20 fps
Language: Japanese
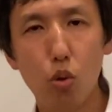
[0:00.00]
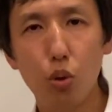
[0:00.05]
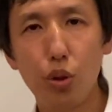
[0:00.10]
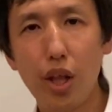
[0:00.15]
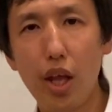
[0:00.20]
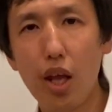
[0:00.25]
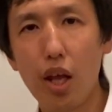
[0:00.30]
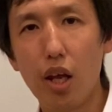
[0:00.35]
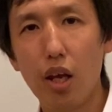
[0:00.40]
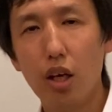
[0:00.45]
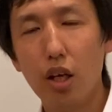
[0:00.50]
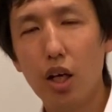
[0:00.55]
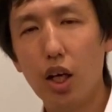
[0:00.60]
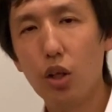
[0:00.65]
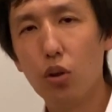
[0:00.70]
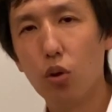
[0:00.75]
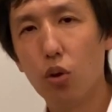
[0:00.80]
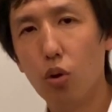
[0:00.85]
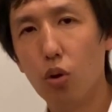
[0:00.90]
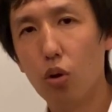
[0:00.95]
こで
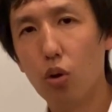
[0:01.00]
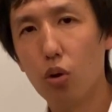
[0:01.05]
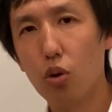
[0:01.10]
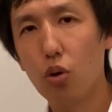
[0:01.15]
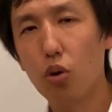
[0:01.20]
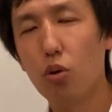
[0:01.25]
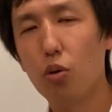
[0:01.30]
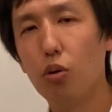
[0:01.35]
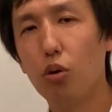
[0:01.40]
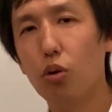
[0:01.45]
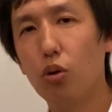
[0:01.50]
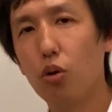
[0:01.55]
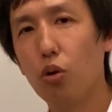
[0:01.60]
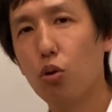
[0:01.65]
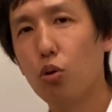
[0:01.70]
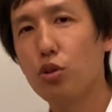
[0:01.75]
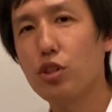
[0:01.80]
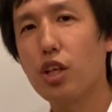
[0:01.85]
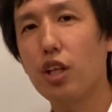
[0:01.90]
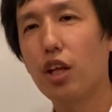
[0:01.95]
あの ロ,
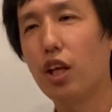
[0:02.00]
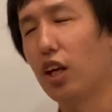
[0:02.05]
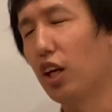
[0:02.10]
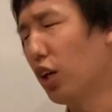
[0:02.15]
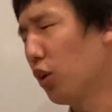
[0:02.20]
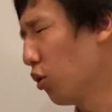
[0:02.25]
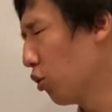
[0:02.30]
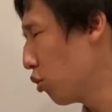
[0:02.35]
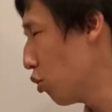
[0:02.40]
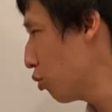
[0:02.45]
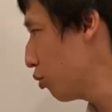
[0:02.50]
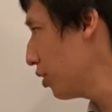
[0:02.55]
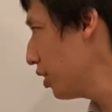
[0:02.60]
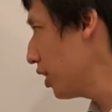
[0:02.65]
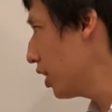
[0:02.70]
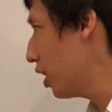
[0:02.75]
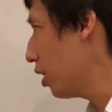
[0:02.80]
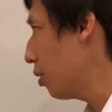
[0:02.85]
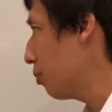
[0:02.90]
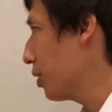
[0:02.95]
ロゴじゃねえあの刻
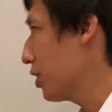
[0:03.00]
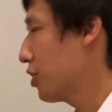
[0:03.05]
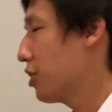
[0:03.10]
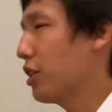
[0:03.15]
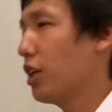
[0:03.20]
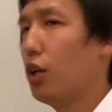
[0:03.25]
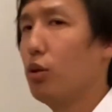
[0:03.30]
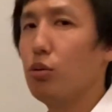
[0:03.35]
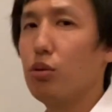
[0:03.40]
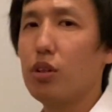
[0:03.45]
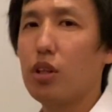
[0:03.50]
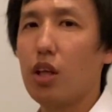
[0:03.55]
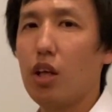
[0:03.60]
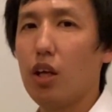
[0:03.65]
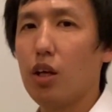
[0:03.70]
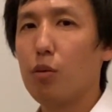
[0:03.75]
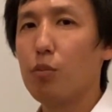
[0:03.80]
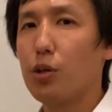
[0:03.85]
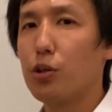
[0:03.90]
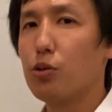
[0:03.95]
印がまあ違うっ
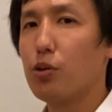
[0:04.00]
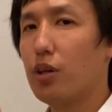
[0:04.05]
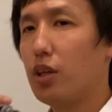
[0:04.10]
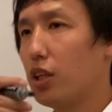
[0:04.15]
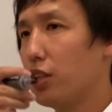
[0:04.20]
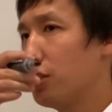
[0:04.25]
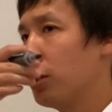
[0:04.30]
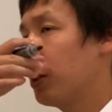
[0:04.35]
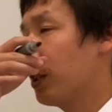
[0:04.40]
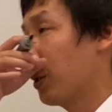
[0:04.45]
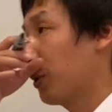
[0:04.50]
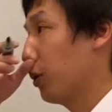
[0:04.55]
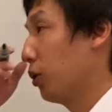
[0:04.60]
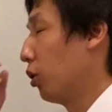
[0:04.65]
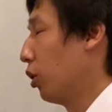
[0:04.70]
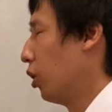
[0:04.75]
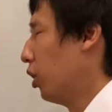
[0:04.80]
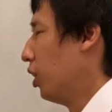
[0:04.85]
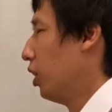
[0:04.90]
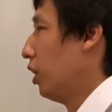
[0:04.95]
て、まあ、いう話でしたけ
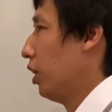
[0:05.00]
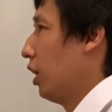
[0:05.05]
ど、